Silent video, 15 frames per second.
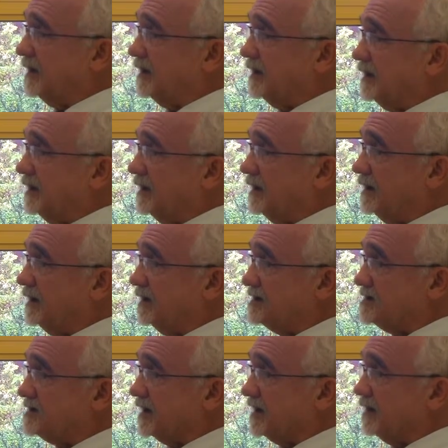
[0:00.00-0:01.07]
de, de
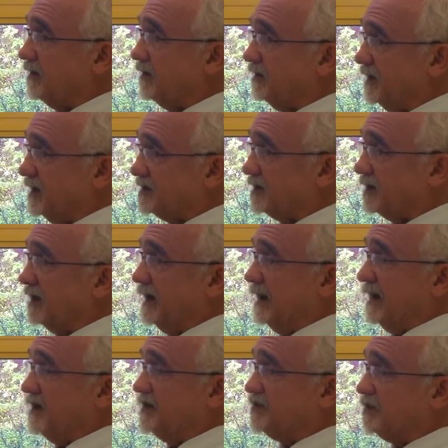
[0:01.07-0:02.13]
dizer, veja,
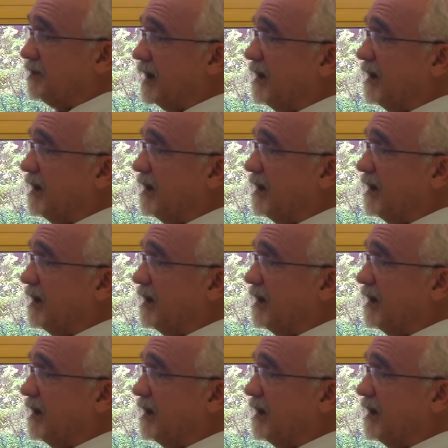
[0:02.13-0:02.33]
isto é